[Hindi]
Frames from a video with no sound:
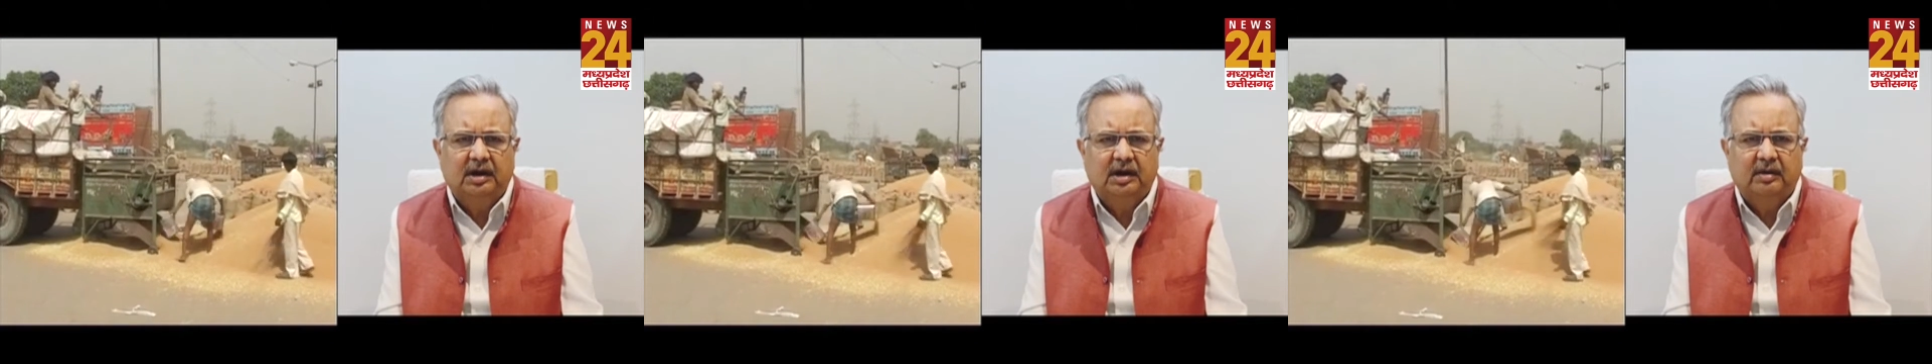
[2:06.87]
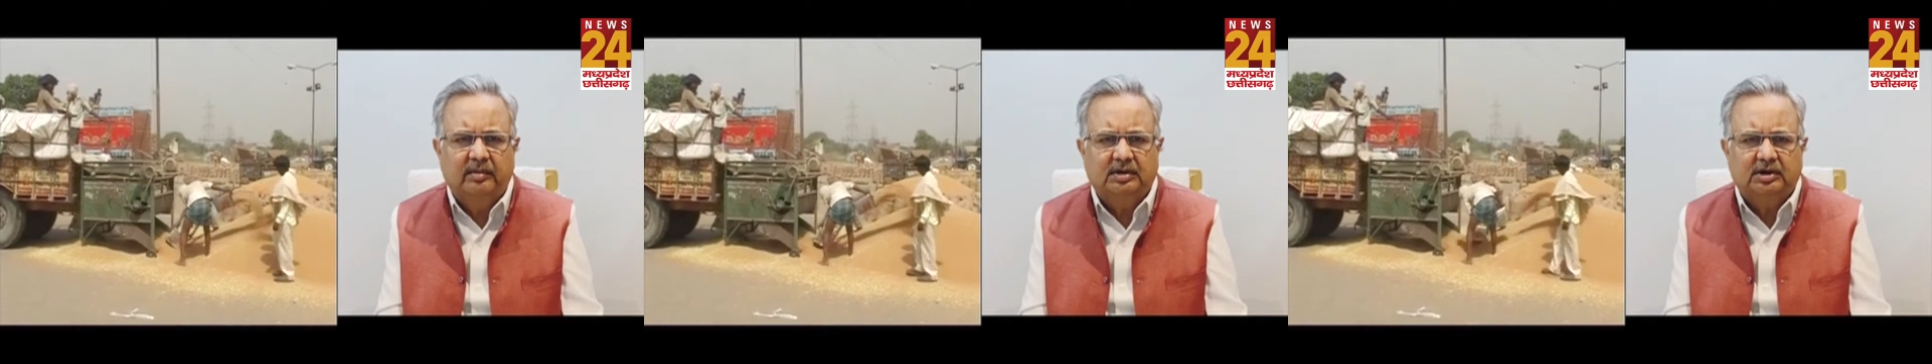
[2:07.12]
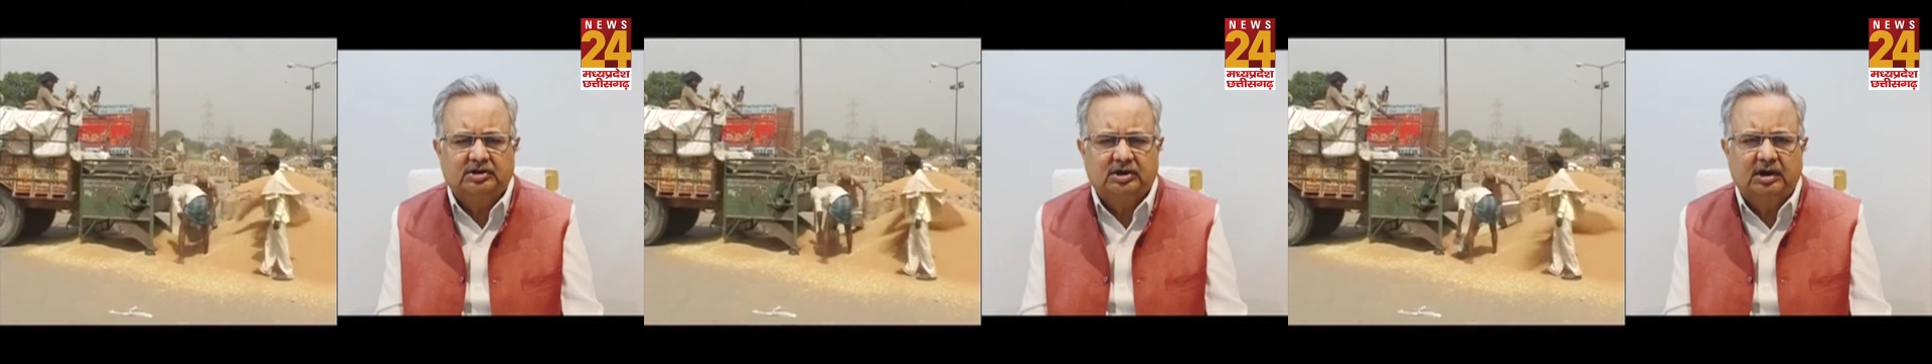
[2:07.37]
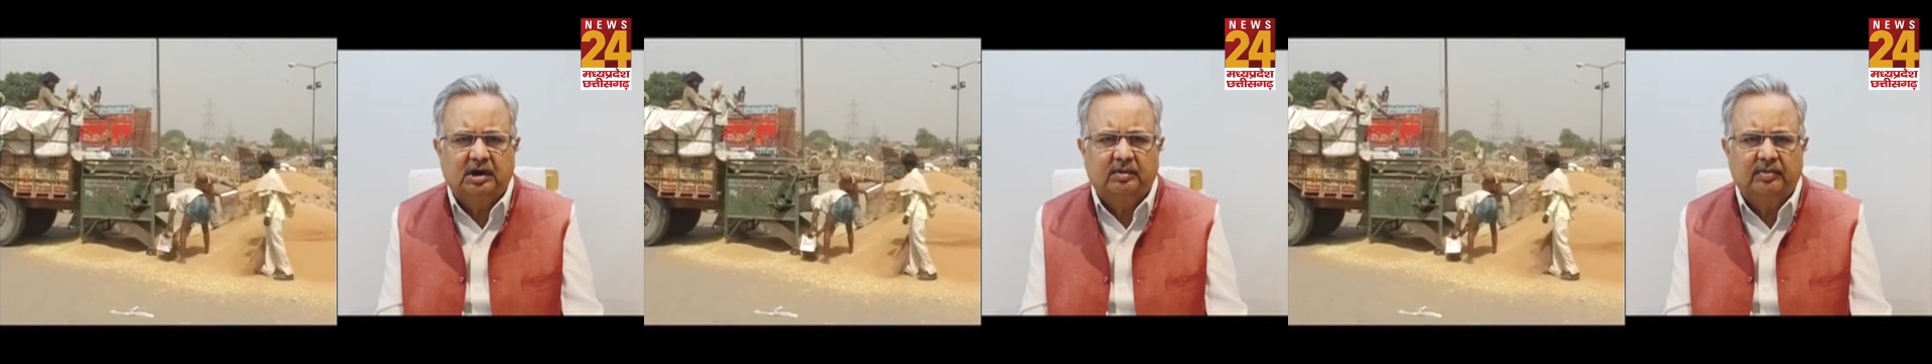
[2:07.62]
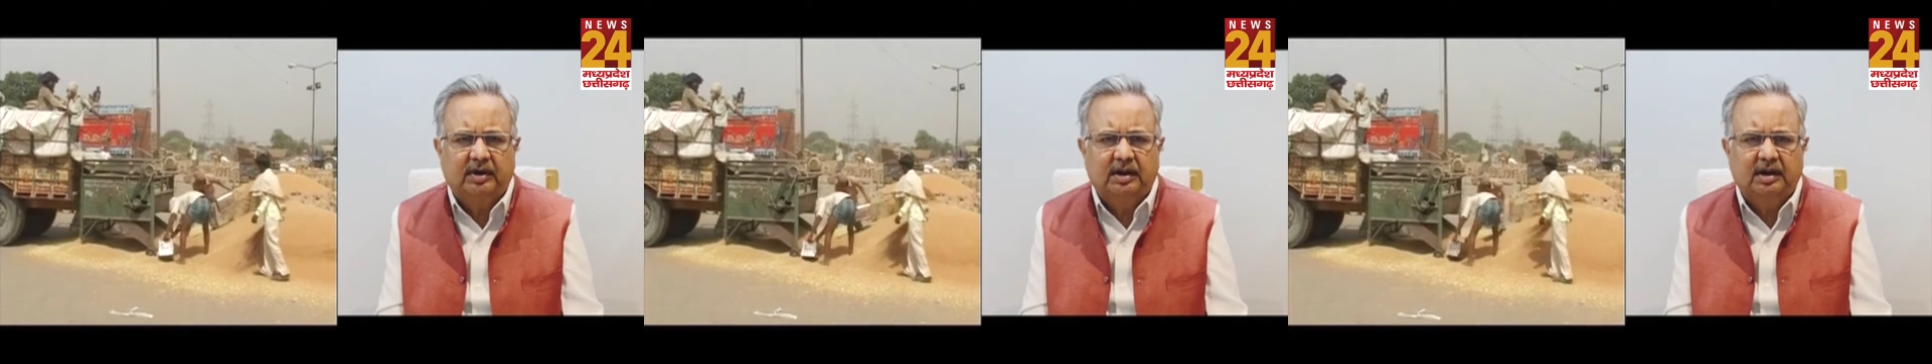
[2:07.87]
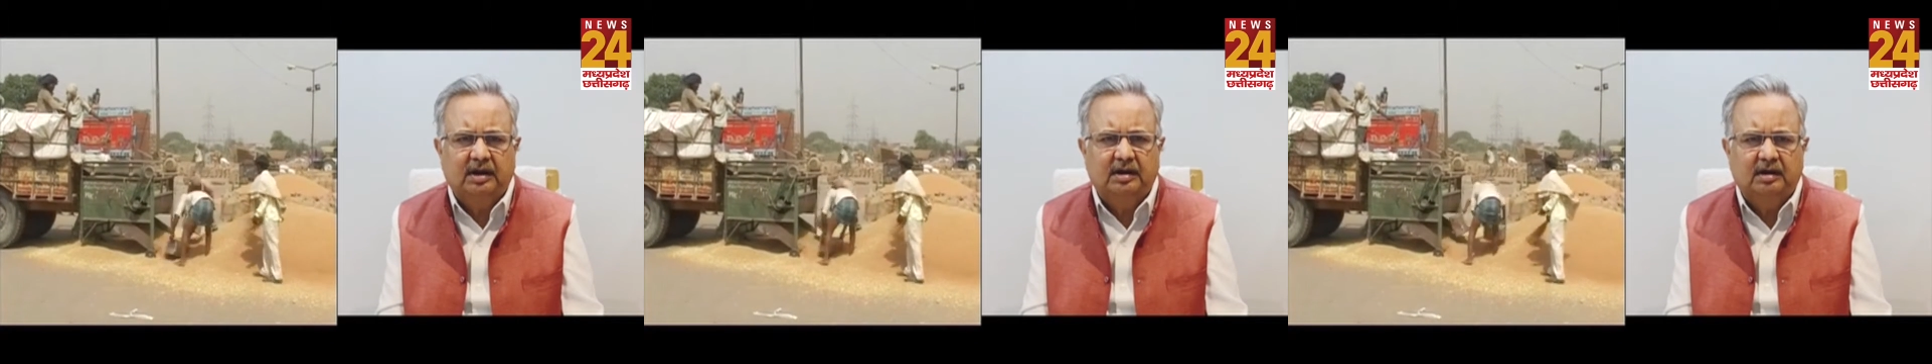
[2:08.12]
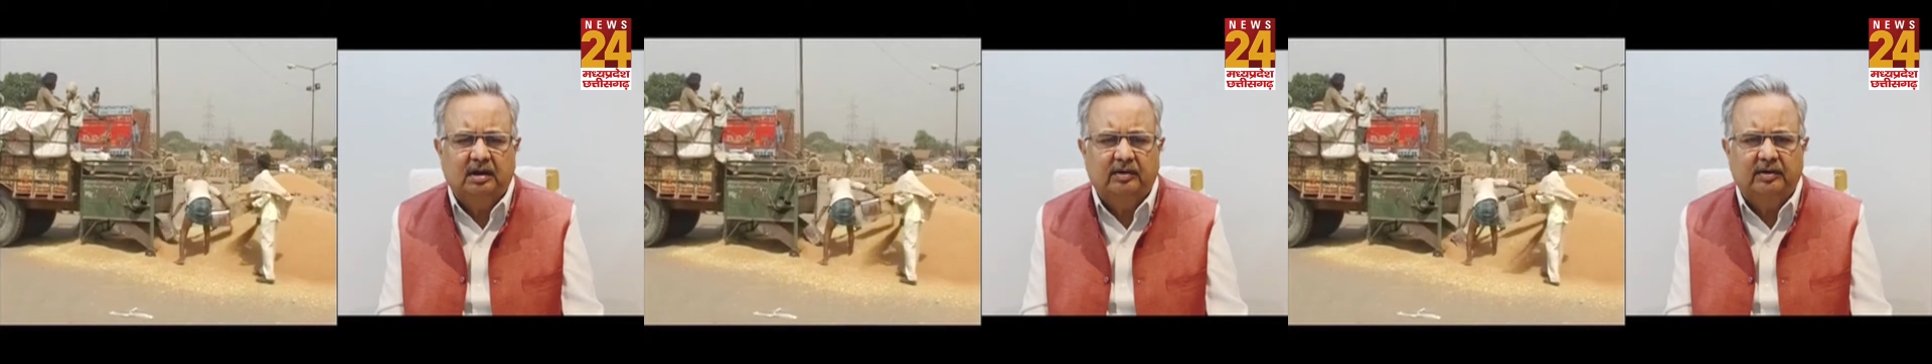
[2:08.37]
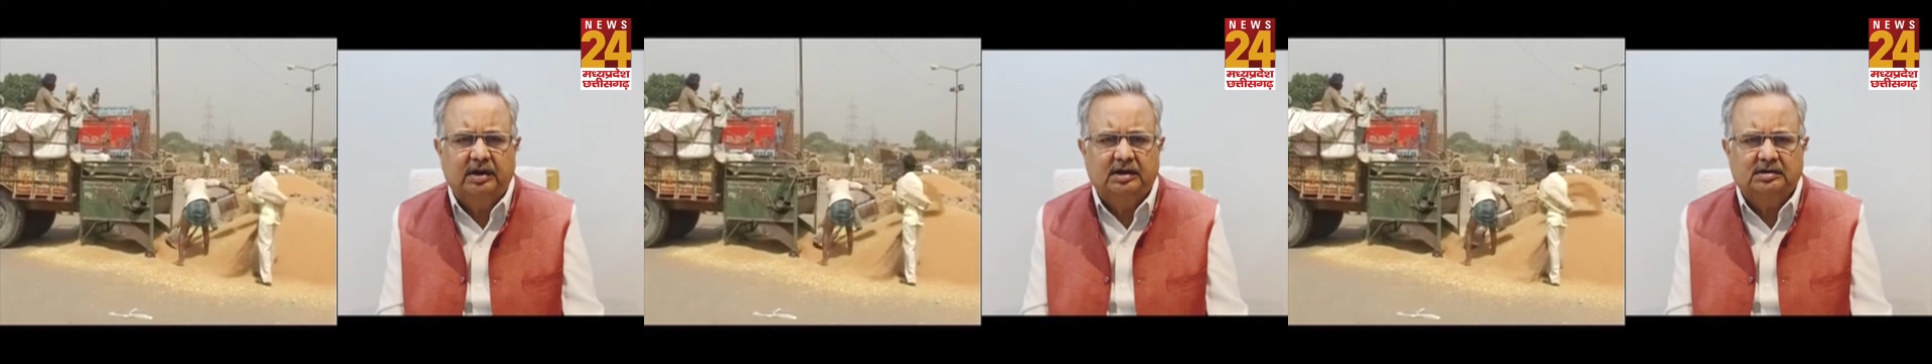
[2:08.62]
कीमत अचानक बढ़ गई
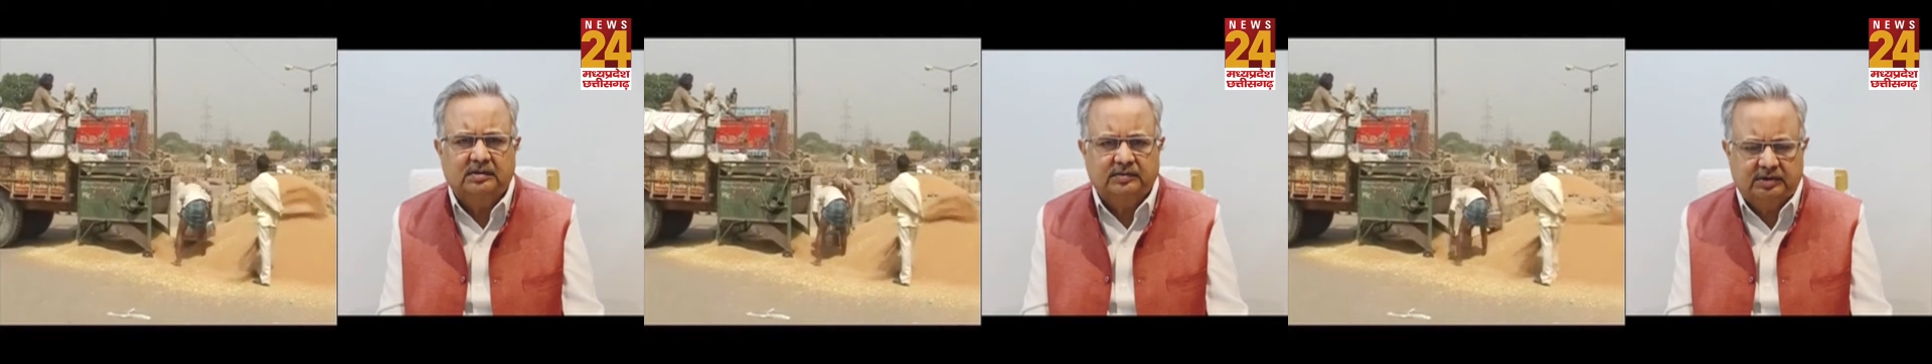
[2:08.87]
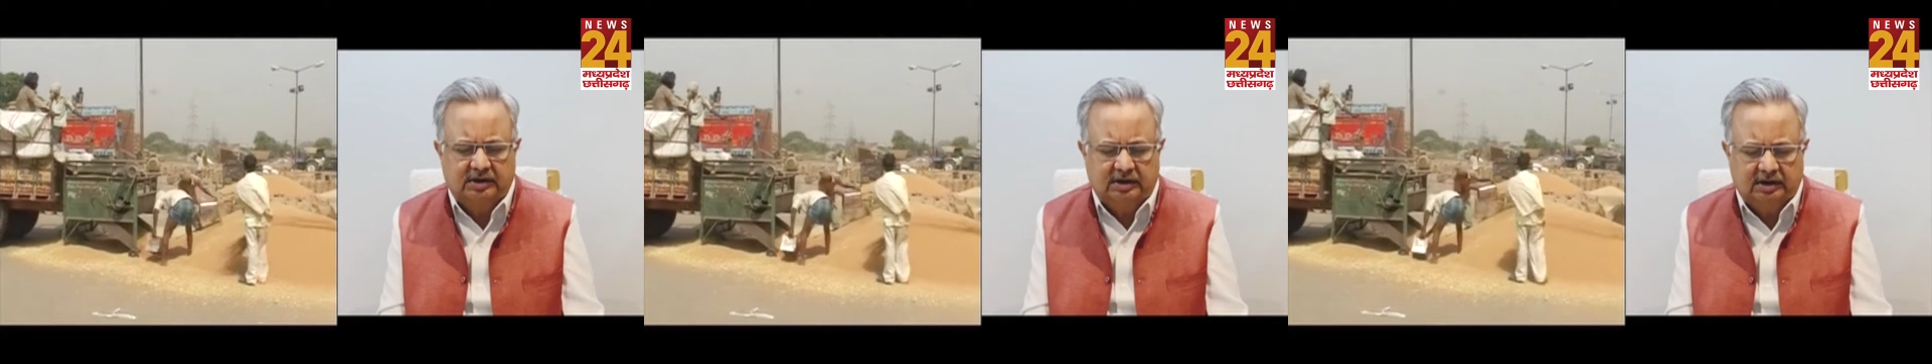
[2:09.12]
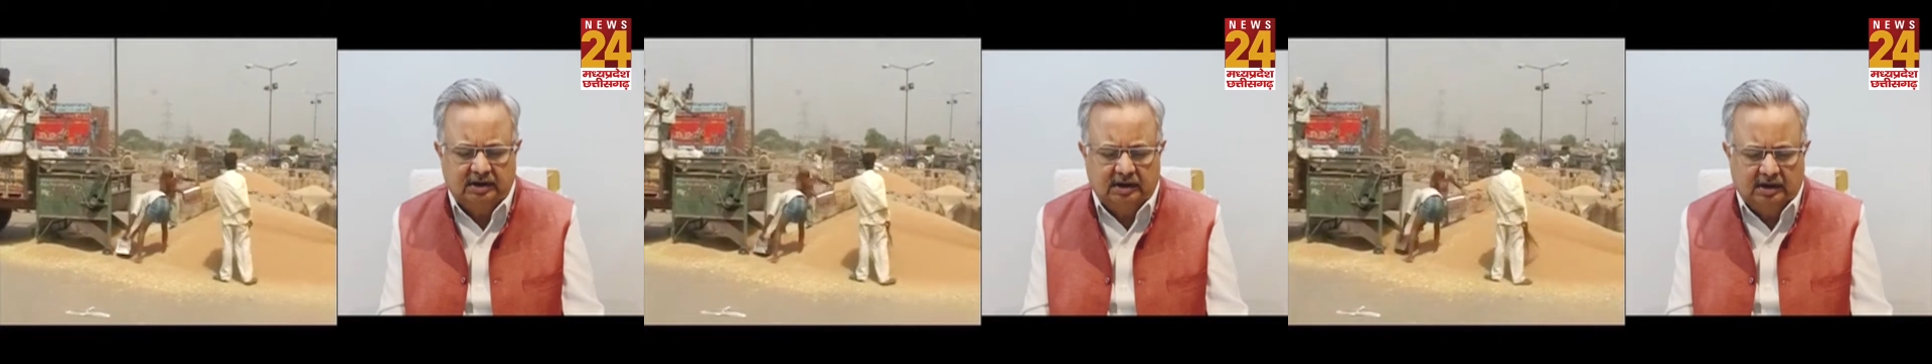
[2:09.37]
और ये सब्सिडी